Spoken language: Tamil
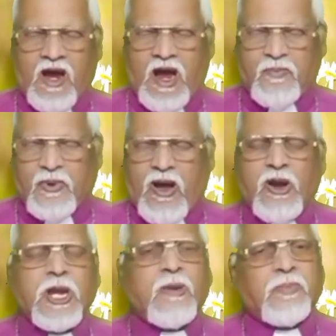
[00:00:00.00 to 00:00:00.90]
அப்ப
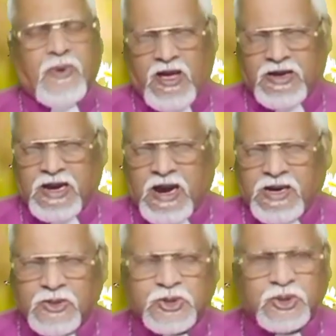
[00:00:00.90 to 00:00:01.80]
ஆண்டவர் பாருங்கள்
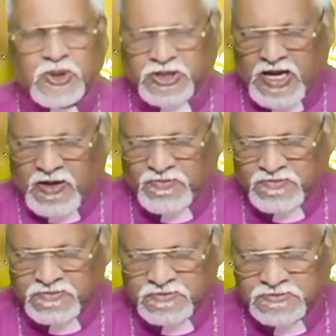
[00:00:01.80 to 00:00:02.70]
சோத்திரம்
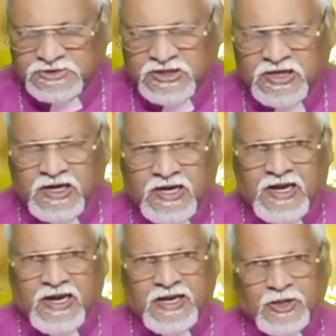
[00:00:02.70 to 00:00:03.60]

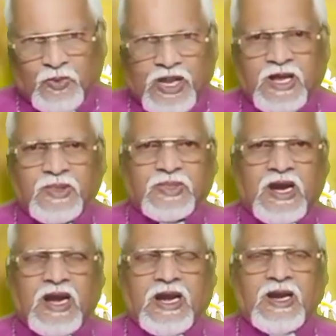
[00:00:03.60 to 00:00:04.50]
இந்த
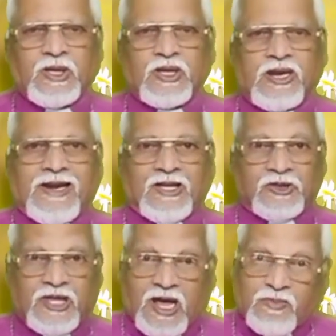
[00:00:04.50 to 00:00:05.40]
உலகத்தில்
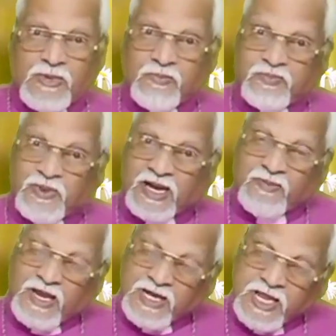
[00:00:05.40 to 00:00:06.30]
தர்மம் பெற
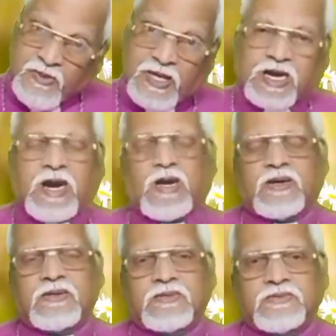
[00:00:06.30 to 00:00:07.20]
வேண்டியவர்கள்
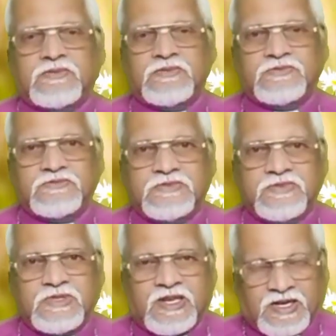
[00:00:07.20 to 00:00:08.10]

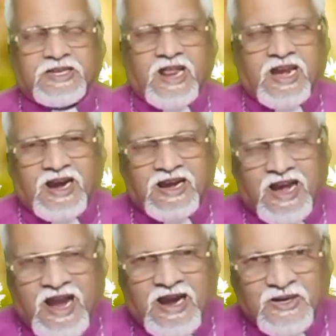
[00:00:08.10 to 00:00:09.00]
இருக்கிறார்கள் என்றால்